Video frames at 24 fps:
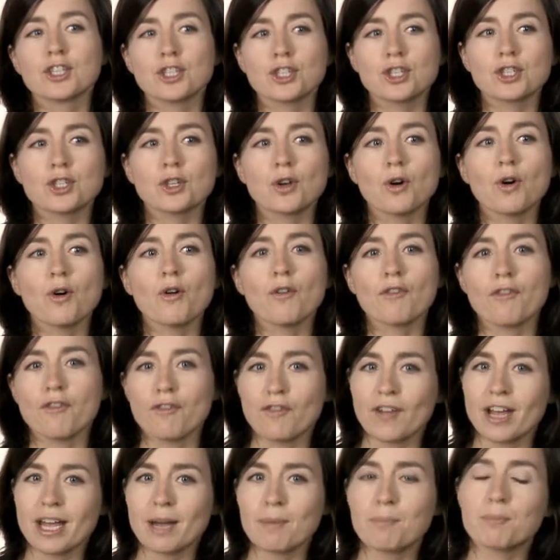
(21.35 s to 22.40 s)
sont
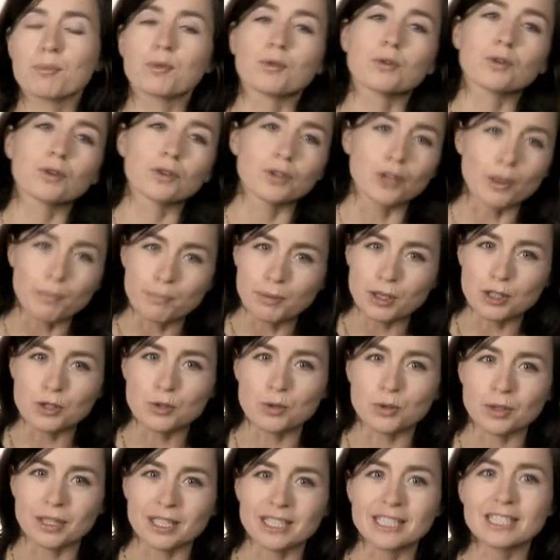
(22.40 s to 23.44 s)
faits pour ne pas
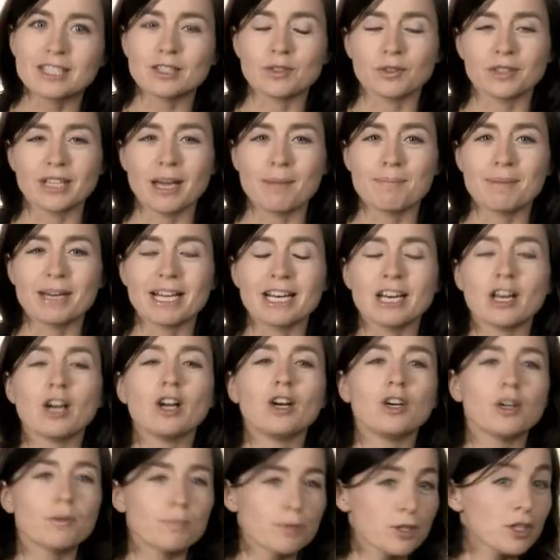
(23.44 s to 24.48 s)
durer, ce qu'on appelle
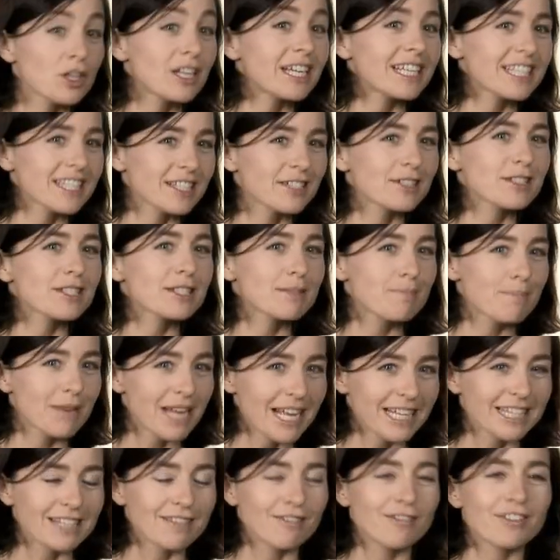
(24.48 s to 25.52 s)
l'obsolescence
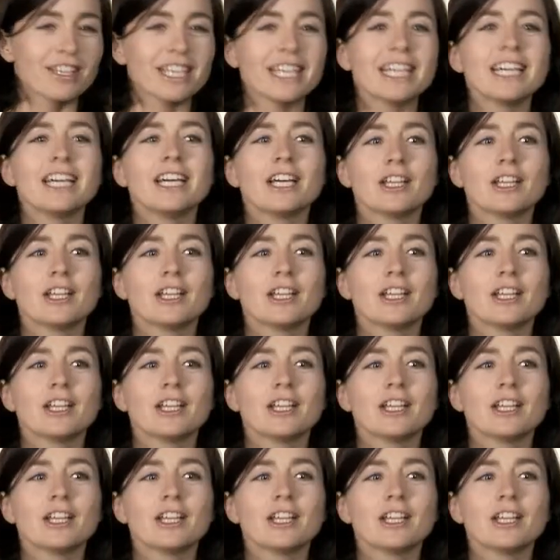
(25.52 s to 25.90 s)
planifiée.